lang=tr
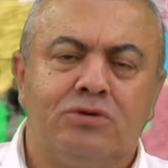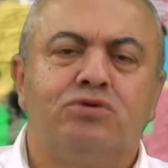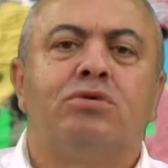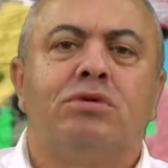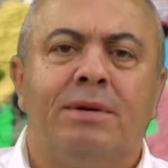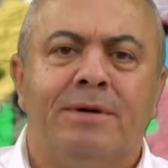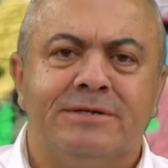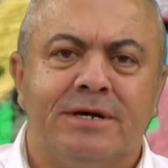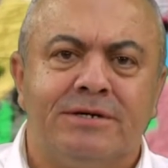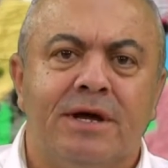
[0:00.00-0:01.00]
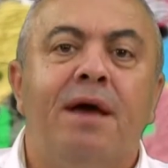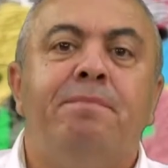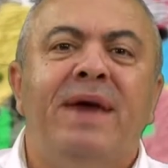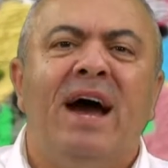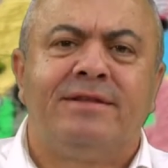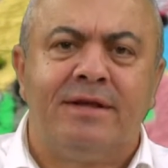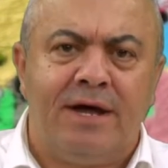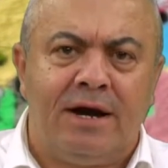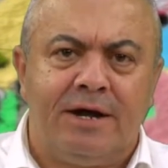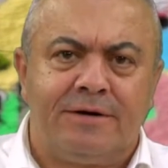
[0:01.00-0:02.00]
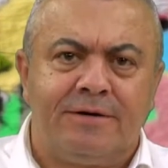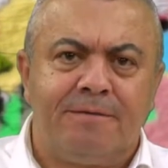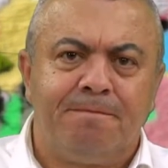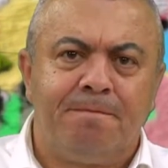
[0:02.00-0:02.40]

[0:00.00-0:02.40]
Sorgulamazlar. Biat ederler.